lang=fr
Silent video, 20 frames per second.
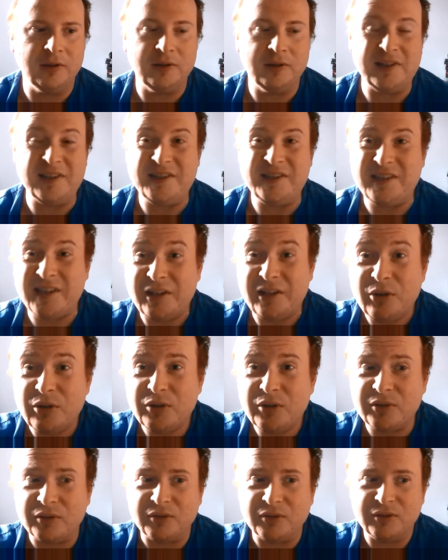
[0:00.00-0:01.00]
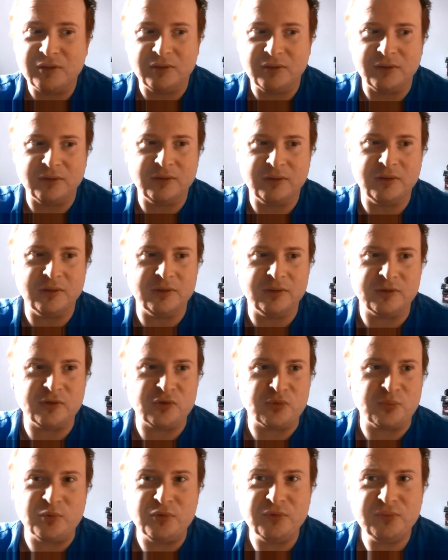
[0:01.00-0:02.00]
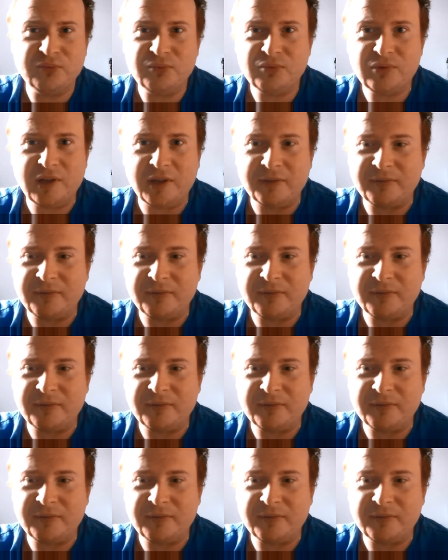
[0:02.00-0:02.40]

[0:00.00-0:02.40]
euh, les dialogues. Euh, je m'en fous